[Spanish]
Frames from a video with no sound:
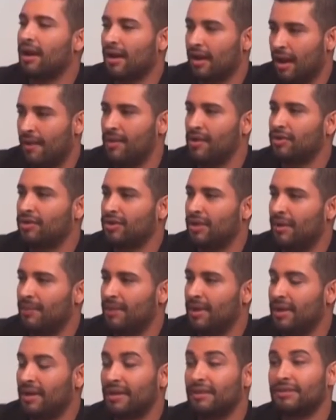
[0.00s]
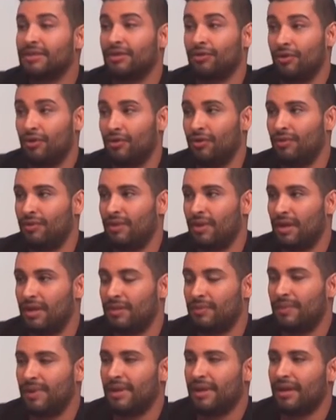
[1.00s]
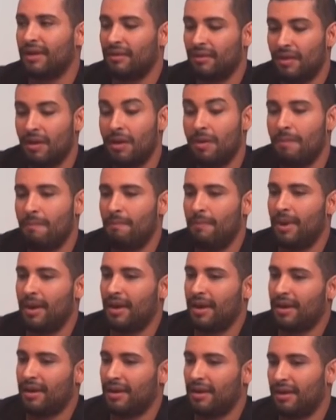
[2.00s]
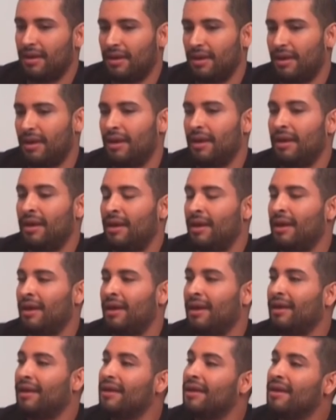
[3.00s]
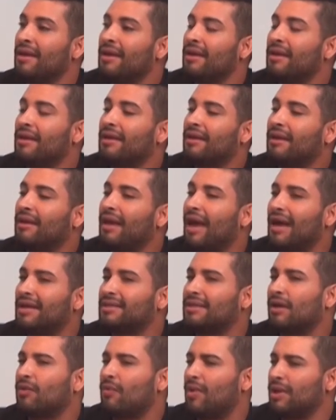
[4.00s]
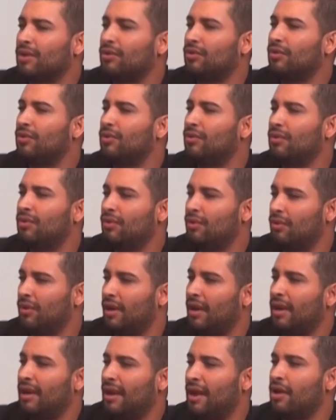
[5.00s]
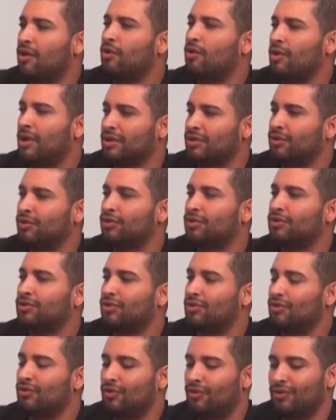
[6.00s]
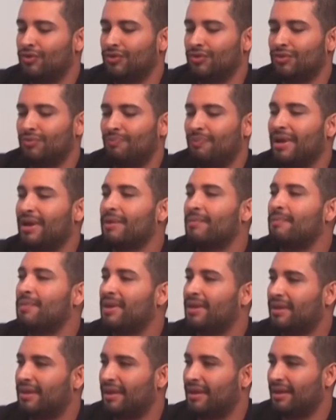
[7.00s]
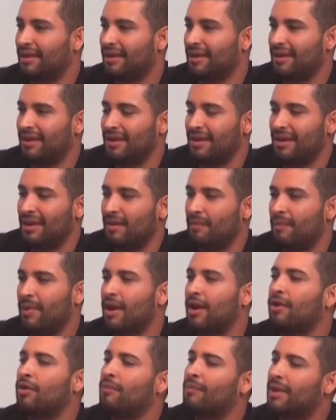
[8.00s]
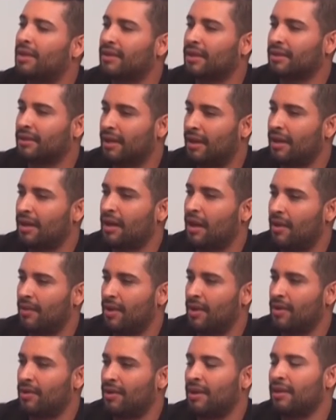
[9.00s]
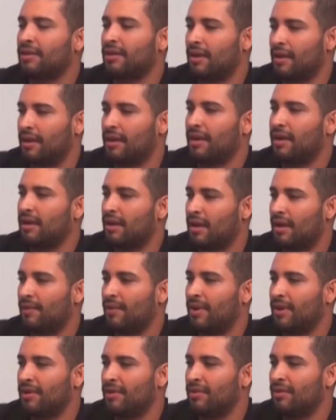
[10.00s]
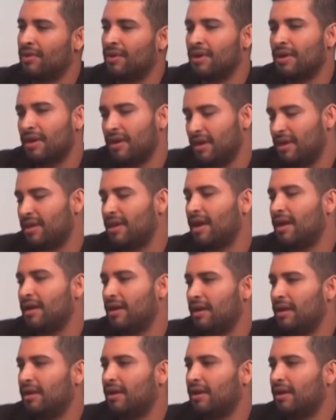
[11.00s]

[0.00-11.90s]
cabello sea virgen, si no lo es virgen, ver eh, hasta cuánto la decoloración nos permite para no maltratar el cabello, la integridad del cabello. Y de ahí